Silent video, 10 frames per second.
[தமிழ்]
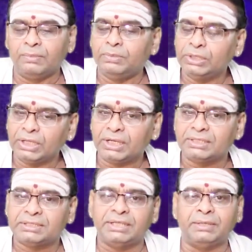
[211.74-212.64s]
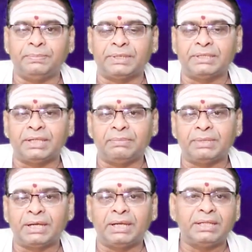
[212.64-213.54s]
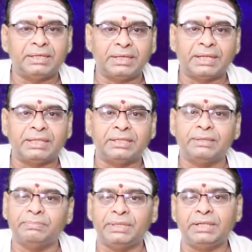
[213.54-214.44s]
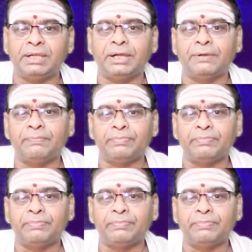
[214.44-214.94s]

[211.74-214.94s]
மிதுன ராசியில் பிறந்த அன்பர்களே இன்றைய தினம் நீங்கள்